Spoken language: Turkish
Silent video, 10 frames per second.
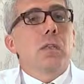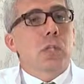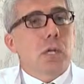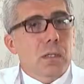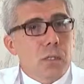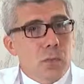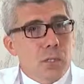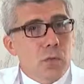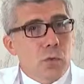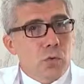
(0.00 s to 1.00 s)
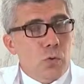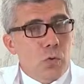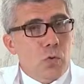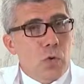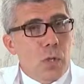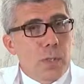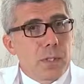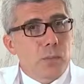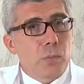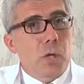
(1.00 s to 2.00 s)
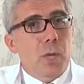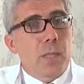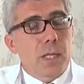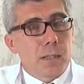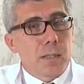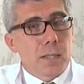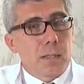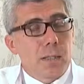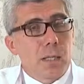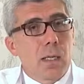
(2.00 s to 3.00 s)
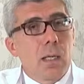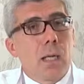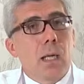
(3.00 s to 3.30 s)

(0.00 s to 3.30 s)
çıkartılması söz konusu olabilir bu tamir esnasında.